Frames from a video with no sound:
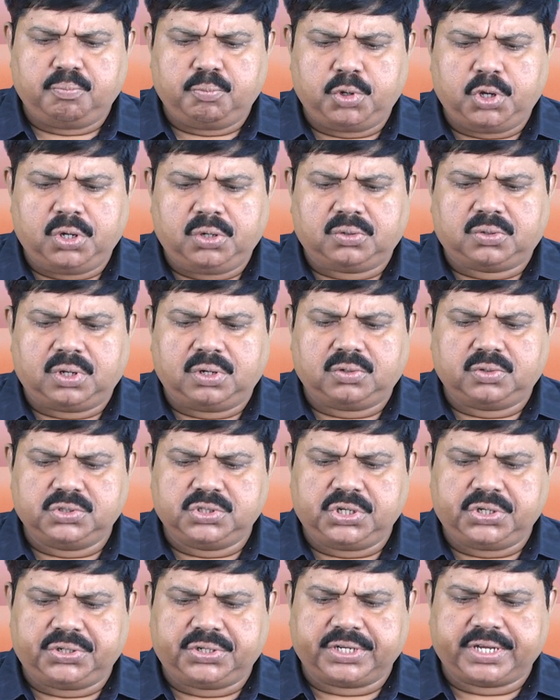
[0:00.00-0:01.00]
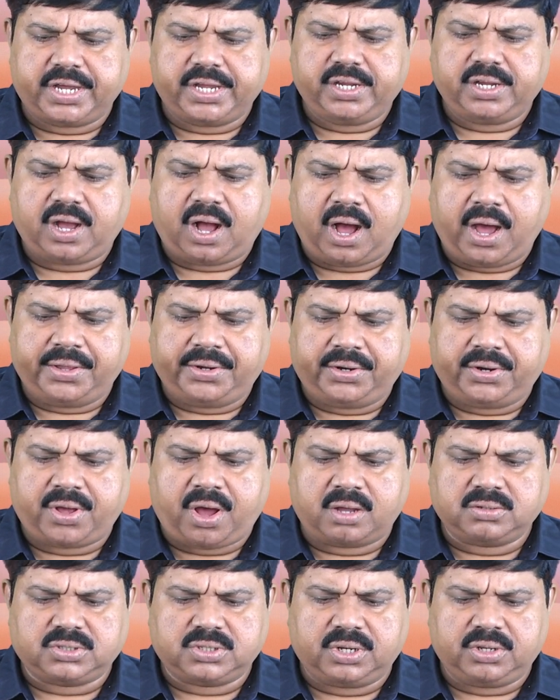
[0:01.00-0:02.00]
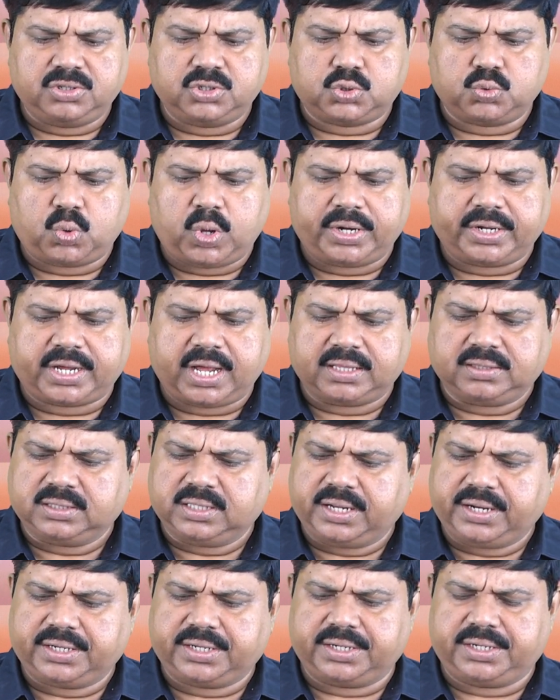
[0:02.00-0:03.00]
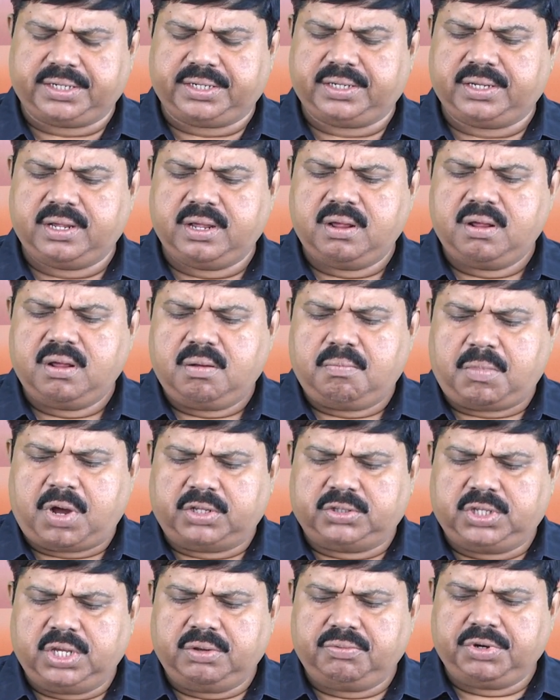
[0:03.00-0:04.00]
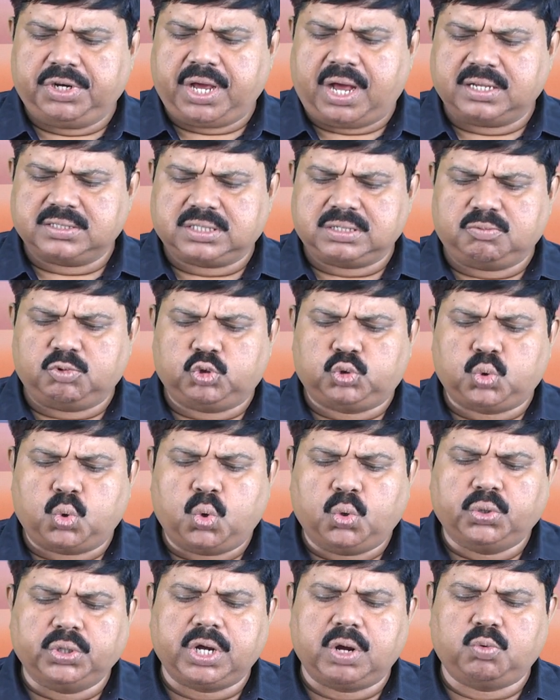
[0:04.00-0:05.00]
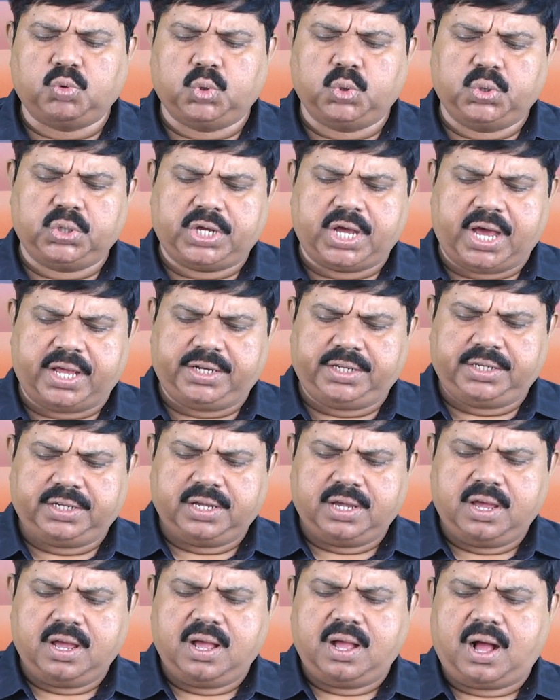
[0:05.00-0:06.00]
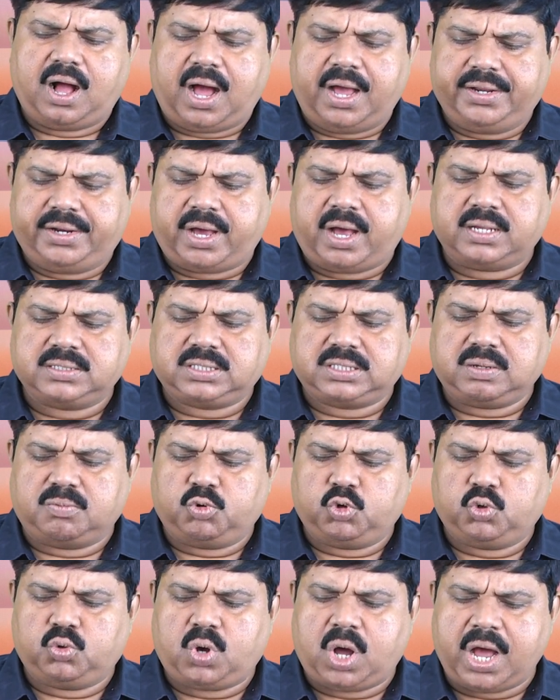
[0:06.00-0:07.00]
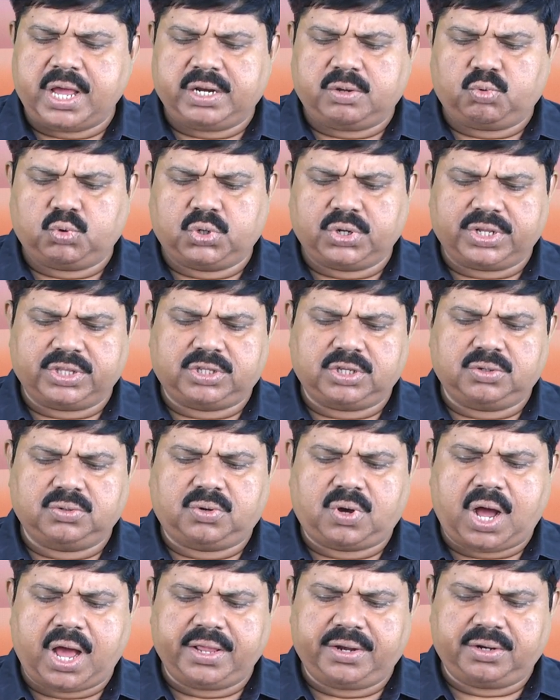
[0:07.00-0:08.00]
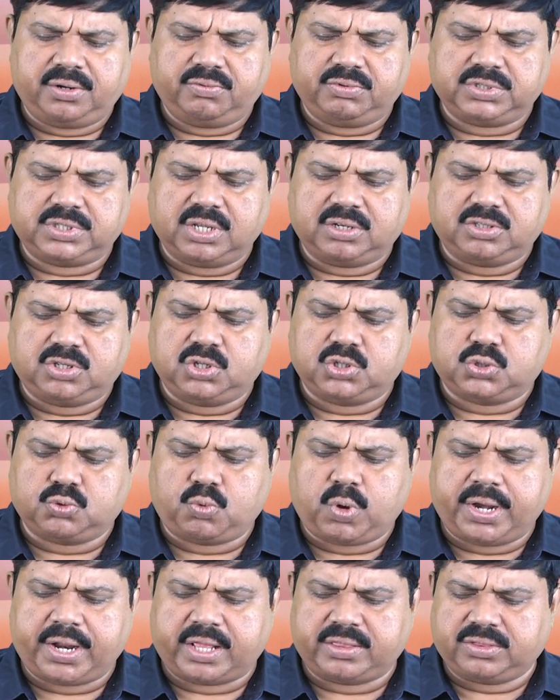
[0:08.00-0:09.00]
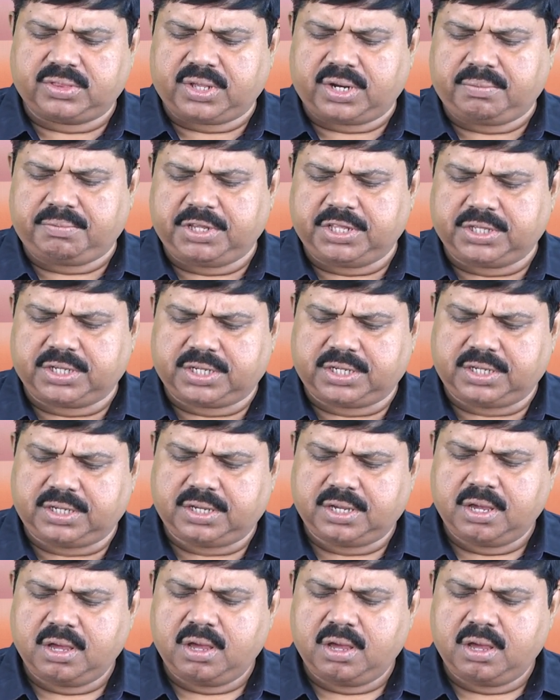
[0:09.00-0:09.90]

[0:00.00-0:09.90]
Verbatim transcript: మేలు కలుగు చేయుటకై ఆయనను ఆశ్రయించు వారికి అందరికి మా దేవుని హస్తము తోడుగా ఉండును కానీ ఆయన హస్తమును ఆయన ఉగ్రతయో ఆయనను విసర్జించు వారి అందరి మీదకి